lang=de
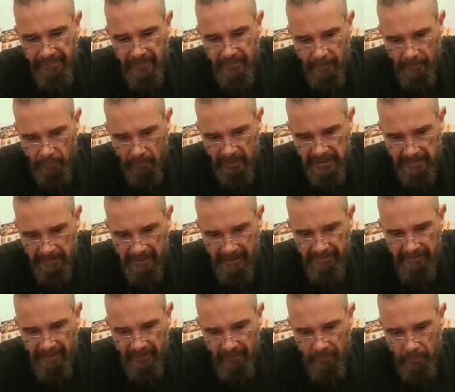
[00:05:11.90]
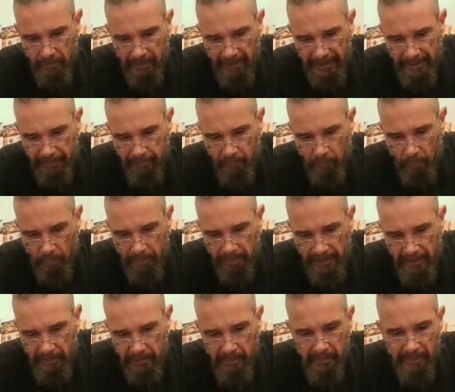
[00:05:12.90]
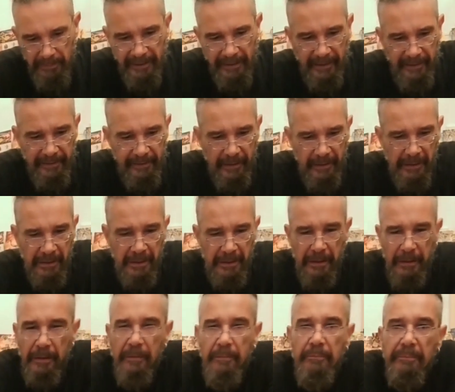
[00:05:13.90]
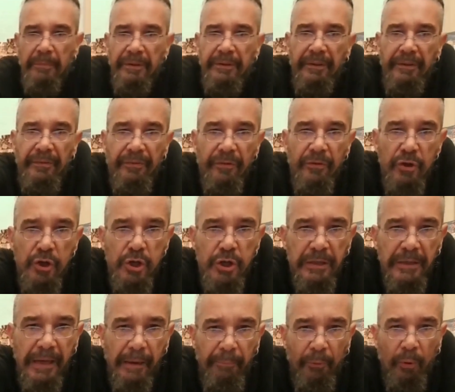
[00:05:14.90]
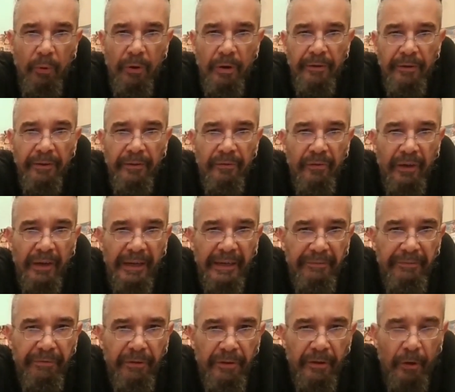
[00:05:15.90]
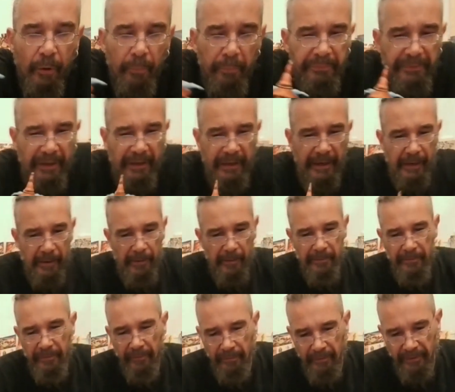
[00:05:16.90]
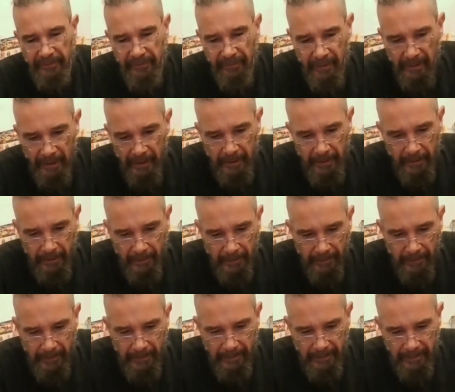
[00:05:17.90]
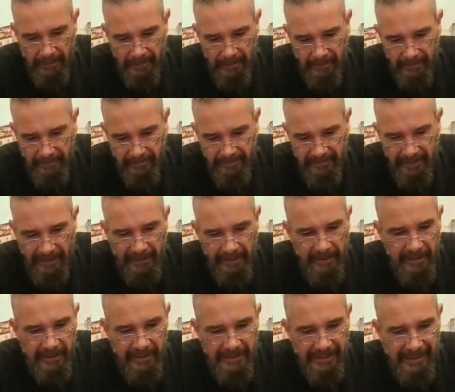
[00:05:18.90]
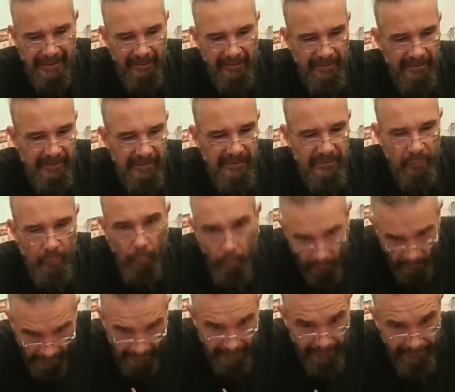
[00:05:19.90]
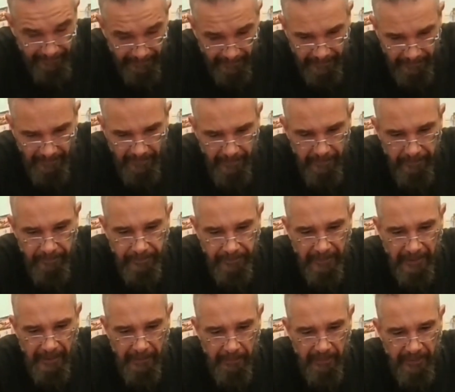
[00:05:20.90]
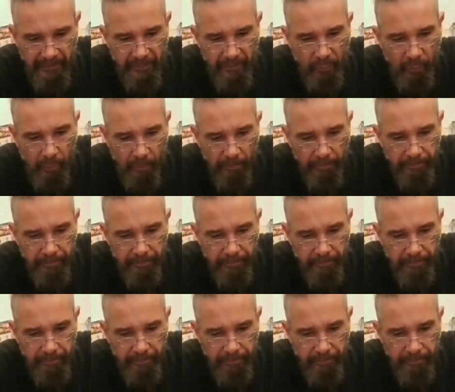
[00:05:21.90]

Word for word: wo ich am Anfang so meine Probleme mit hatte, mit diesen Schlappohren, also rein von der Optik her und sowas, äh, den ich gar nicht so geil fand, gebe ich zu.